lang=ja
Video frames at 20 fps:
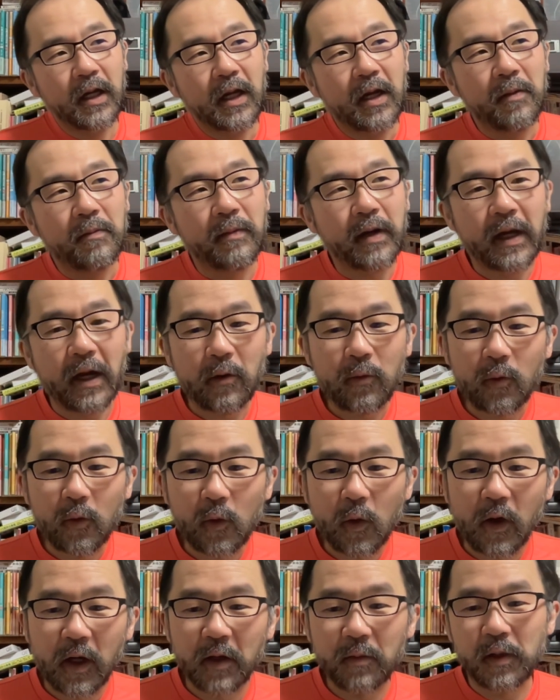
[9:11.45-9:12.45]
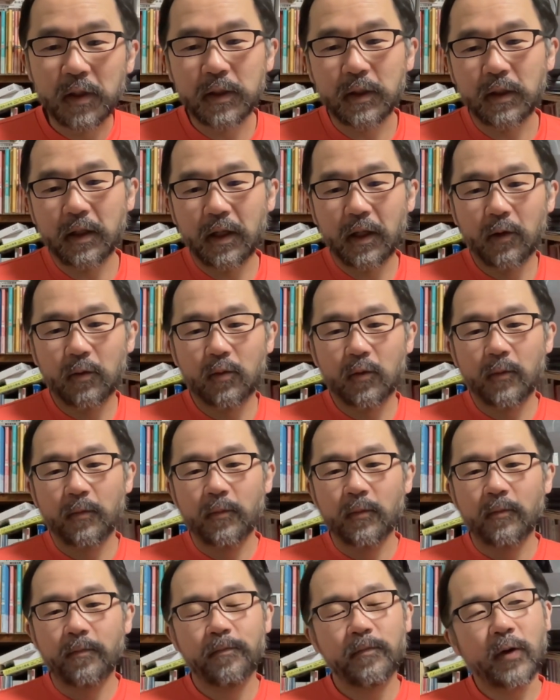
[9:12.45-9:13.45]
まあやることがありますけれども。
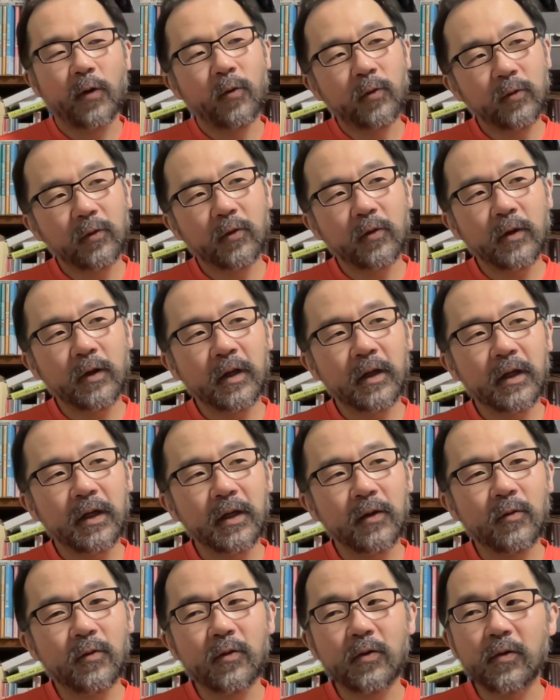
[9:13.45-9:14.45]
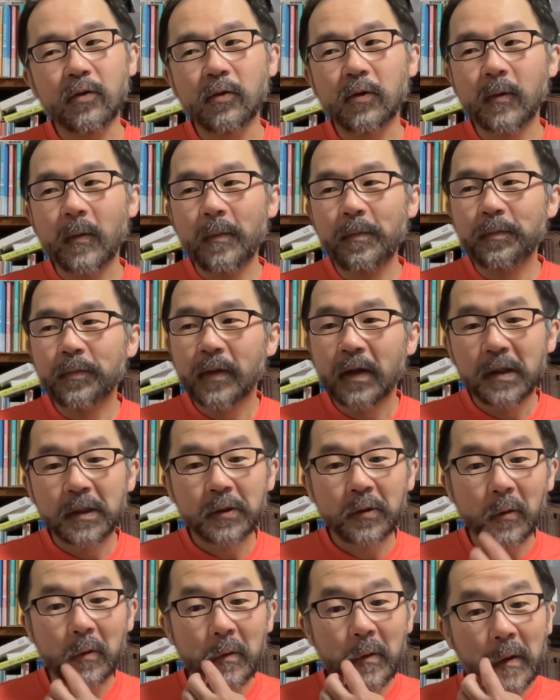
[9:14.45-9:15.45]
まあ、本当にこう
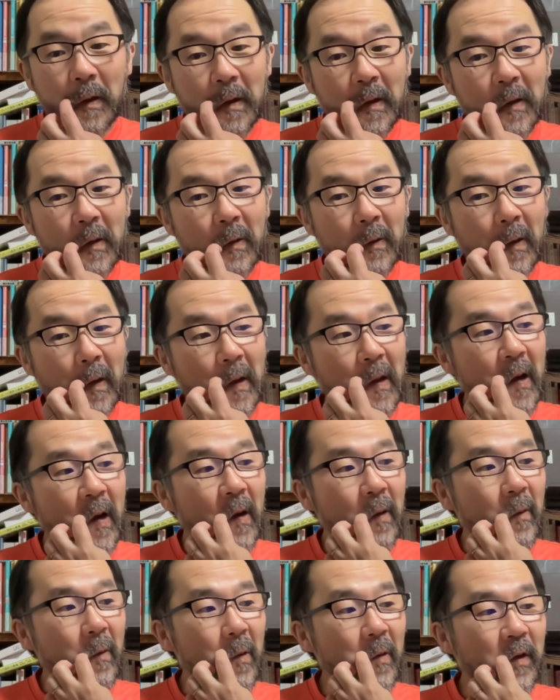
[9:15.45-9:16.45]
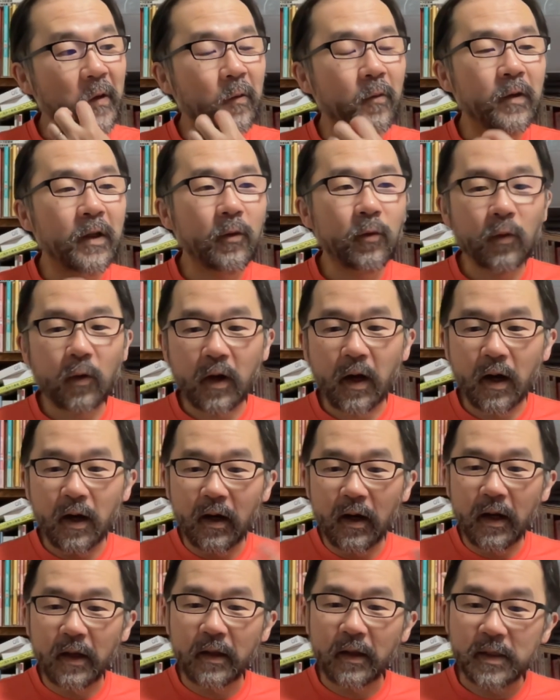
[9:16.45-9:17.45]
食費っていうのかなこういろんなこと考
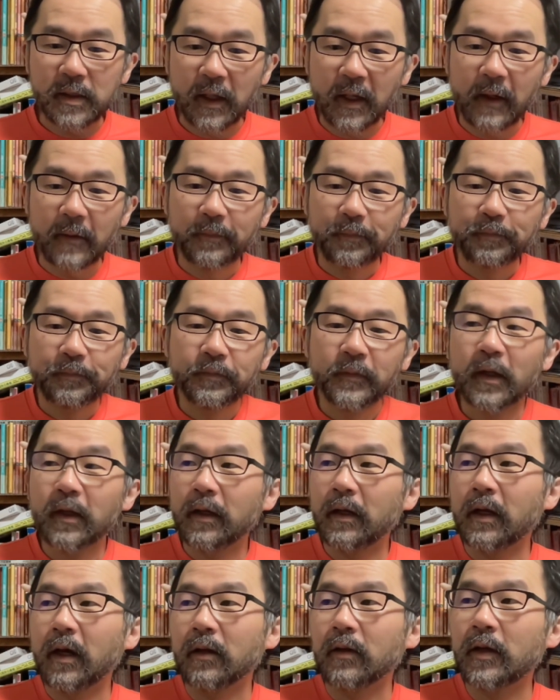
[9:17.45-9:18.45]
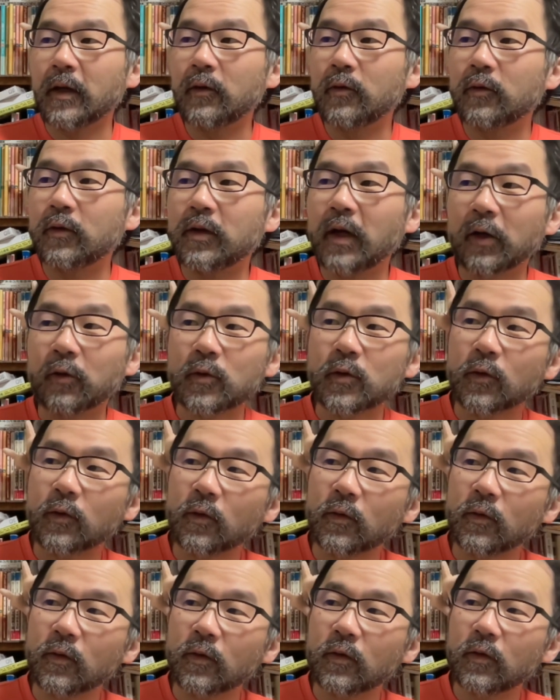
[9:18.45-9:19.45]
えてさやっていくってあとそ
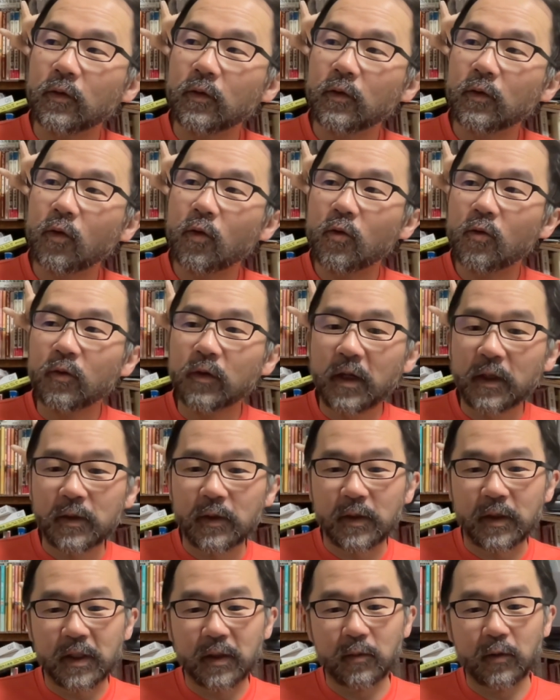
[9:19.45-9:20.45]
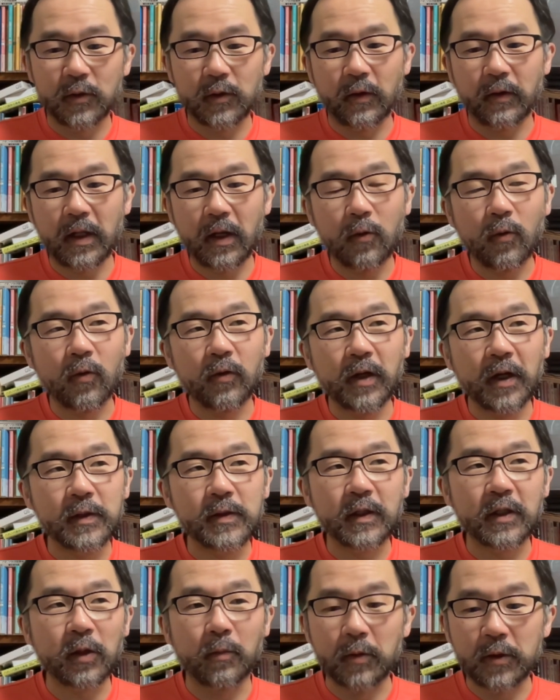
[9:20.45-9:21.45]
の光熱費もそうやな光熱
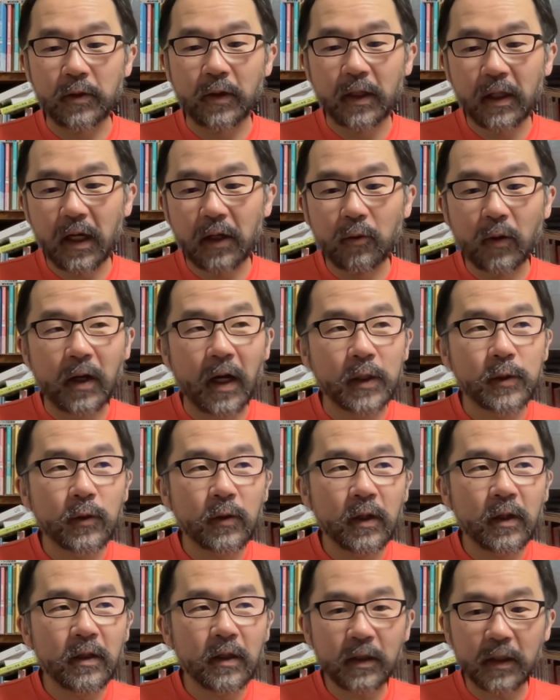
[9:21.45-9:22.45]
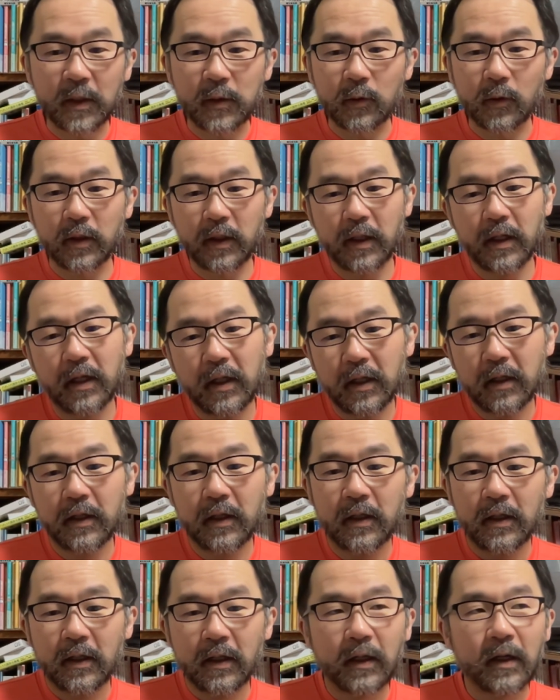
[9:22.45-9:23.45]
費ともそうやなあのガソリンだってそうやね
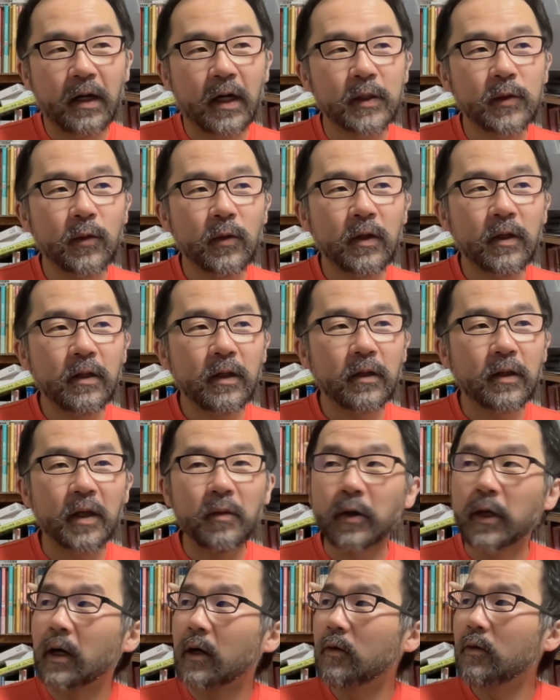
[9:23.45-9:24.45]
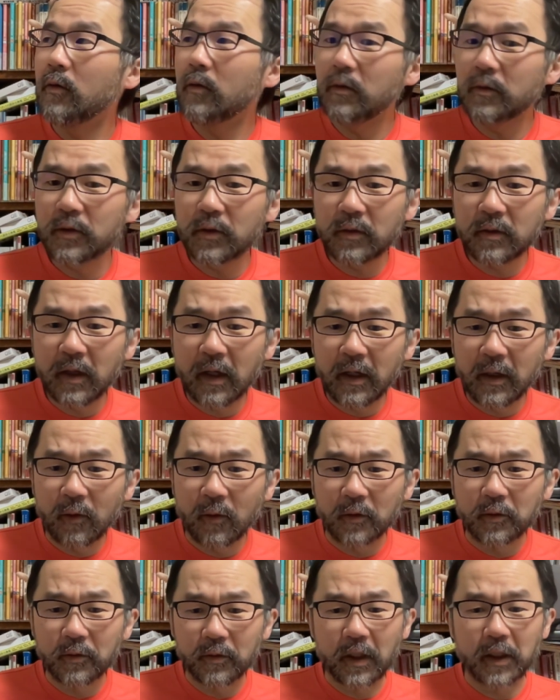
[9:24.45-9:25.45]
ガソリンだって今167円と
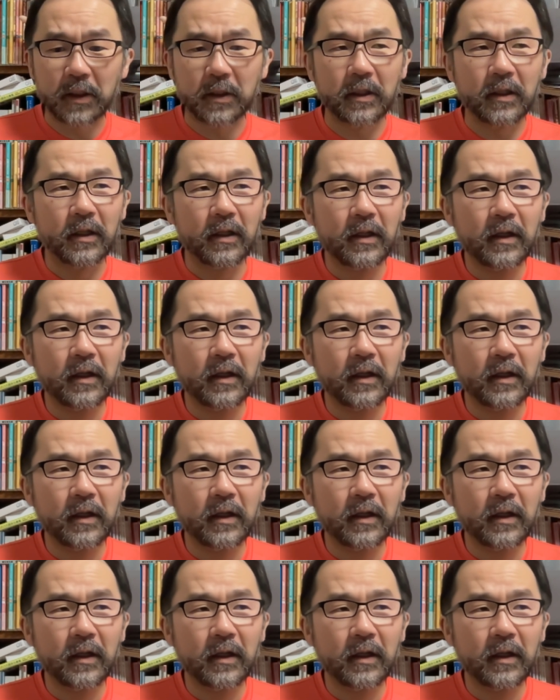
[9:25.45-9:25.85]
かでしょ確か